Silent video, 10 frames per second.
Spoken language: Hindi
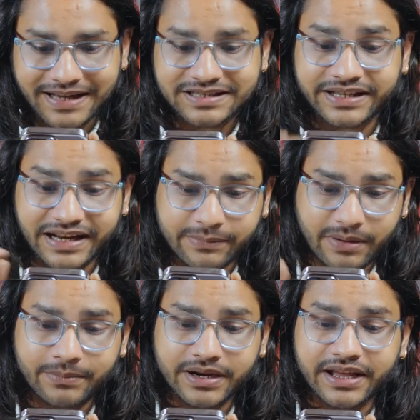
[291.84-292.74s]
आई स्टिल
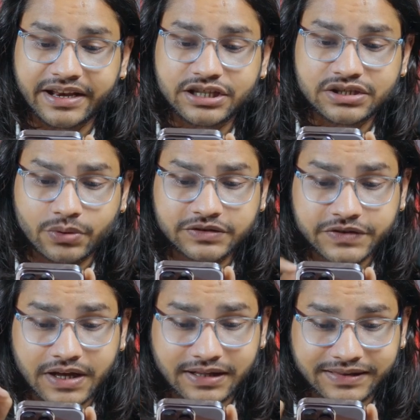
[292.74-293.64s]
रिमेंबर कि
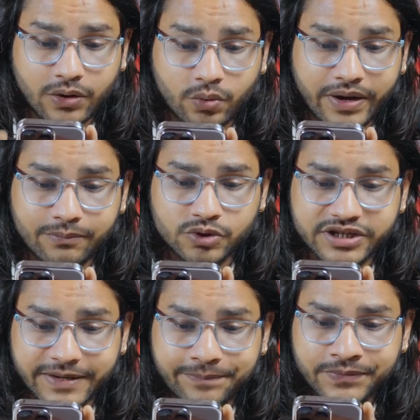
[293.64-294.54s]
रिचुअल्स करते हुए
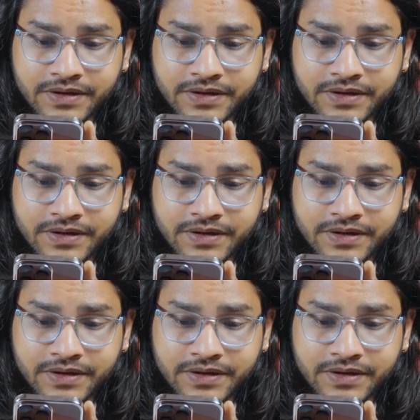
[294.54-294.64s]
मुझे